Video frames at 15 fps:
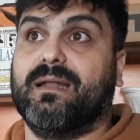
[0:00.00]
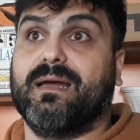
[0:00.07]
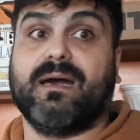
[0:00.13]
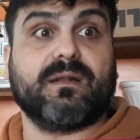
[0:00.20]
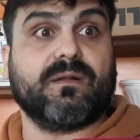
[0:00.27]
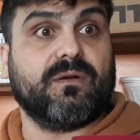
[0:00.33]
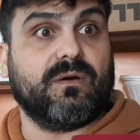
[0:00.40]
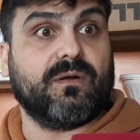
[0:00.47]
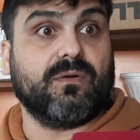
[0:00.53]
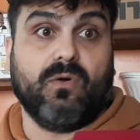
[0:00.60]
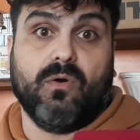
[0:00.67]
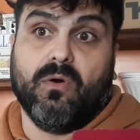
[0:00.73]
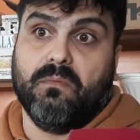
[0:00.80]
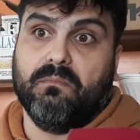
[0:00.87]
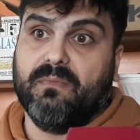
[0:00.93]
en Arcor
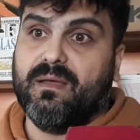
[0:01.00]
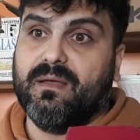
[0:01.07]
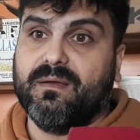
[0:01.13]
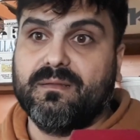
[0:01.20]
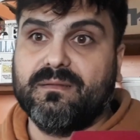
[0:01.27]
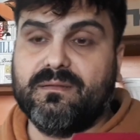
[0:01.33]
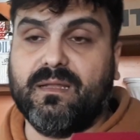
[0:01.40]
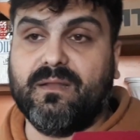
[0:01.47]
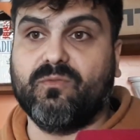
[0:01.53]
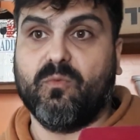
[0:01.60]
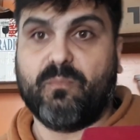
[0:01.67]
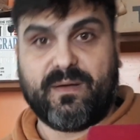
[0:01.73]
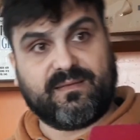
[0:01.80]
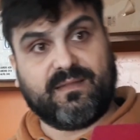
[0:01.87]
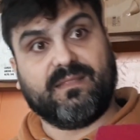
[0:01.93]
o tienen sus
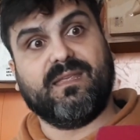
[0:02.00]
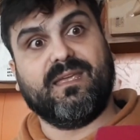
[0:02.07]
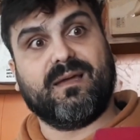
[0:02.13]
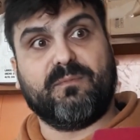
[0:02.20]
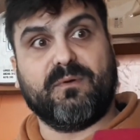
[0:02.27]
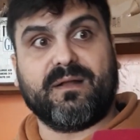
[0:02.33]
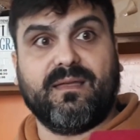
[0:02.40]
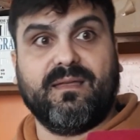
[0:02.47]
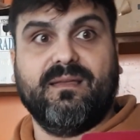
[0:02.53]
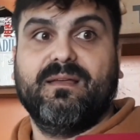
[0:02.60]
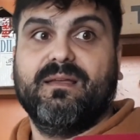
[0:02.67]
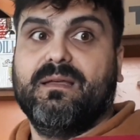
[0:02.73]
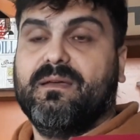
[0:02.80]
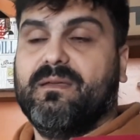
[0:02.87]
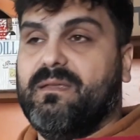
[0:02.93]
pasantías por ahí,
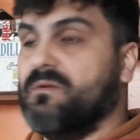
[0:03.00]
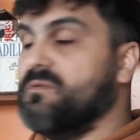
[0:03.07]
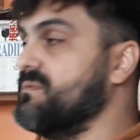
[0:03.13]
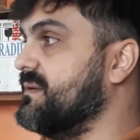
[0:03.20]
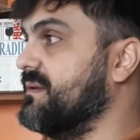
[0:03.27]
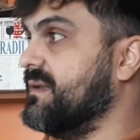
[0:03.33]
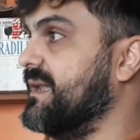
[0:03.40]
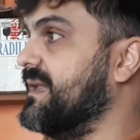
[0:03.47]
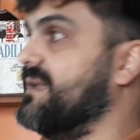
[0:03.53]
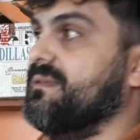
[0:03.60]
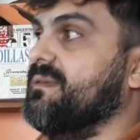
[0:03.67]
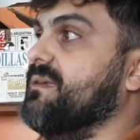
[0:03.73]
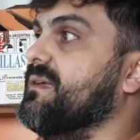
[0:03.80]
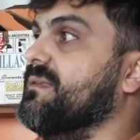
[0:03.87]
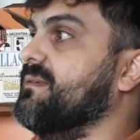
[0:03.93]
y es un
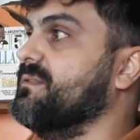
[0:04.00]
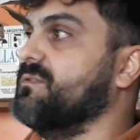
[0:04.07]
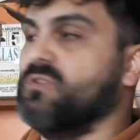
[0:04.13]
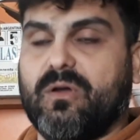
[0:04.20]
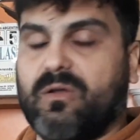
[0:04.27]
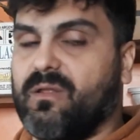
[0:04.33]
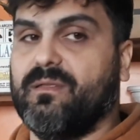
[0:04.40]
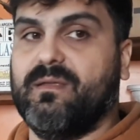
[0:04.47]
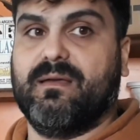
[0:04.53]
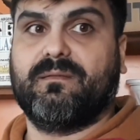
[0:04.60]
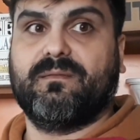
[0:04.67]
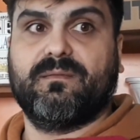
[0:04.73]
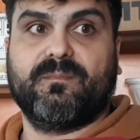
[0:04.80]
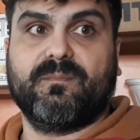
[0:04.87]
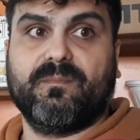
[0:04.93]
análisis que hacen todos los
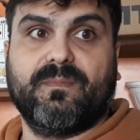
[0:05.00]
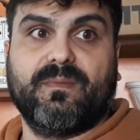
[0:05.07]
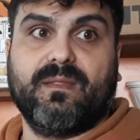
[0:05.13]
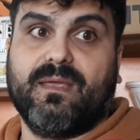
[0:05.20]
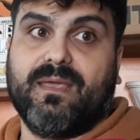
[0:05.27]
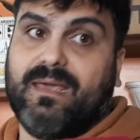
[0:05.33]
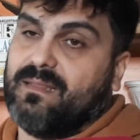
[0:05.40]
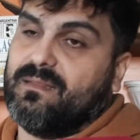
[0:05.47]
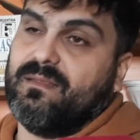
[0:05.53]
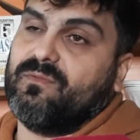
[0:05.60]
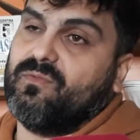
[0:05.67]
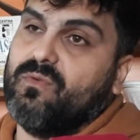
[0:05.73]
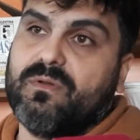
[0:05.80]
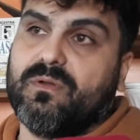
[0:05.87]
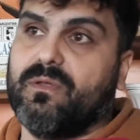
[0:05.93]
días. Este
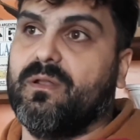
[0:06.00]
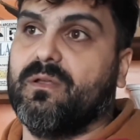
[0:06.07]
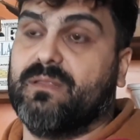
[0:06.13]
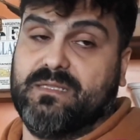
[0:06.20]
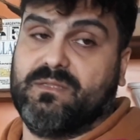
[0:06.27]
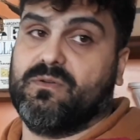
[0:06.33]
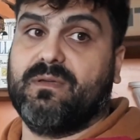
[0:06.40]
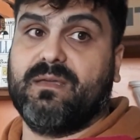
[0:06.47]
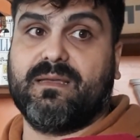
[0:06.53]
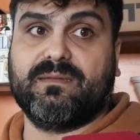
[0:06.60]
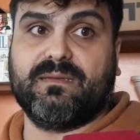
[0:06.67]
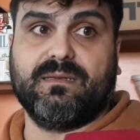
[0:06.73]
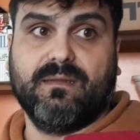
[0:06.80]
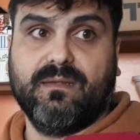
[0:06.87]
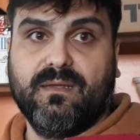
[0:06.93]
es uno de los tantos que
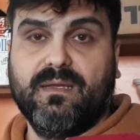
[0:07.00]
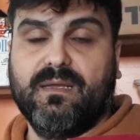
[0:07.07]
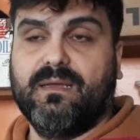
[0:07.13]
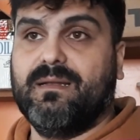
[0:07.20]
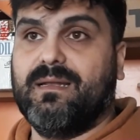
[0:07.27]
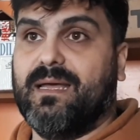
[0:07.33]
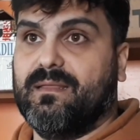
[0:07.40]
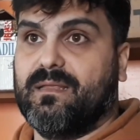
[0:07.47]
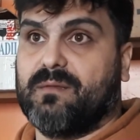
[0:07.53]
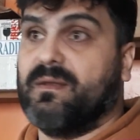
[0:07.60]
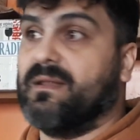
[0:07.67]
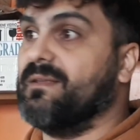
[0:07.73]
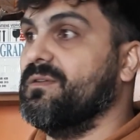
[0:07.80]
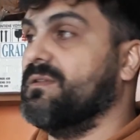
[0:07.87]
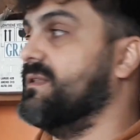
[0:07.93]
hacen la
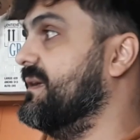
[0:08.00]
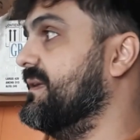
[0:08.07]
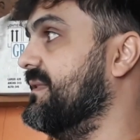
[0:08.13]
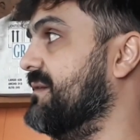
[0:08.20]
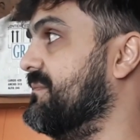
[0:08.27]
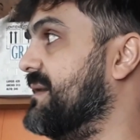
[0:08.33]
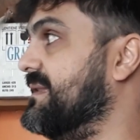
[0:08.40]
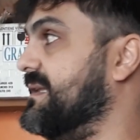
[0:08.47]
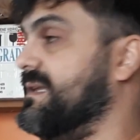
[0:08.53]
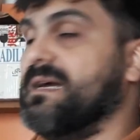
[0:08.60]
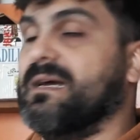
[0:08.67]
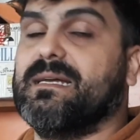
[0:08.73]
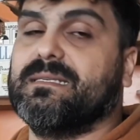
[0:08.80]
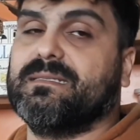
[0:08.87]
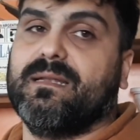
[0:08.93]
determinación de, materia
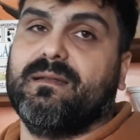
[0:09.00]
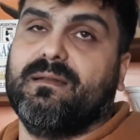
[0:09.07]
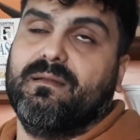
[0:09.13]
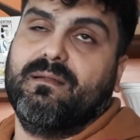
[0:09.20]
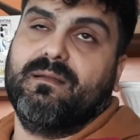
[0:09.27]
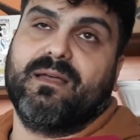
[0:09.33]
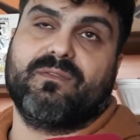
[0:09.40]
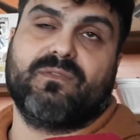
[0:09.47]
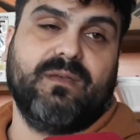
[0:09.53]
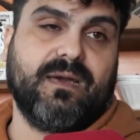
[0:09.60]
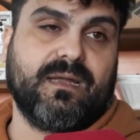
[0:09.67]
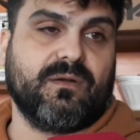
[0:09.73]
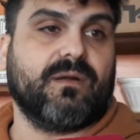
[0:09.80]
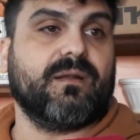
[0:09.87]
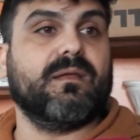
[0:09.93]
grasa en caso de
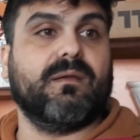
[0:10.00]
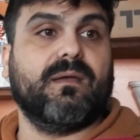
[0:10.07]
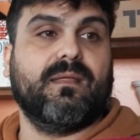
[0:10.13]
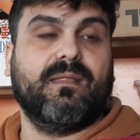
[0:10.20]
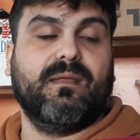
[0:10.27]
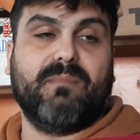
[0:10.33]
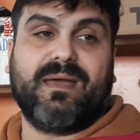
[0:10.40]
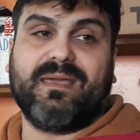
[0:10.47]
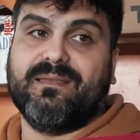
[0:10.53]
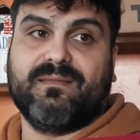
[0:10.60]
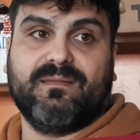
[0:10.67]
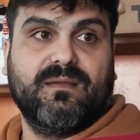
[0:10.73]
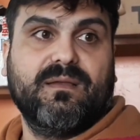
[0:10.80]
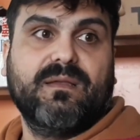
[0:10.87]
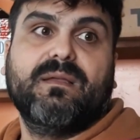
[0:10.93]
Arcor de, maíz,
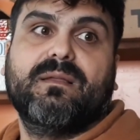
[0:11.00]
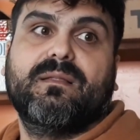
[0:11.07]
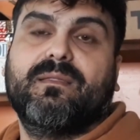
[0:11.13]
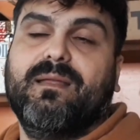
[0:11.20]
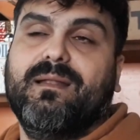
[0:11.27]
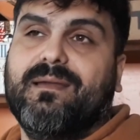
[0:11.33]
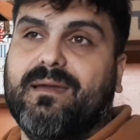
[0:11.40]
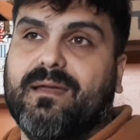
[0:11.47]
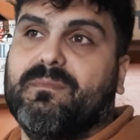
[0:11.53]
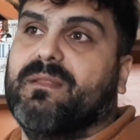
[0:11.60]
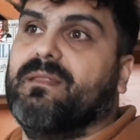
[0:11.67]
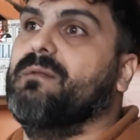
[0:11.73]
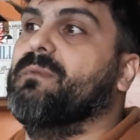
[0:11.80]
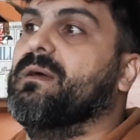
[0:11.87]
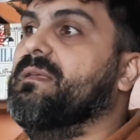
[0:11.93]
del
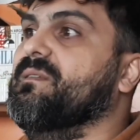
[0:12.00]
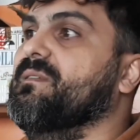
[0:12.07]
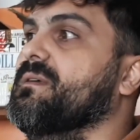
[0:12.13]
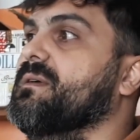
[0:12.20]
germen del maíz.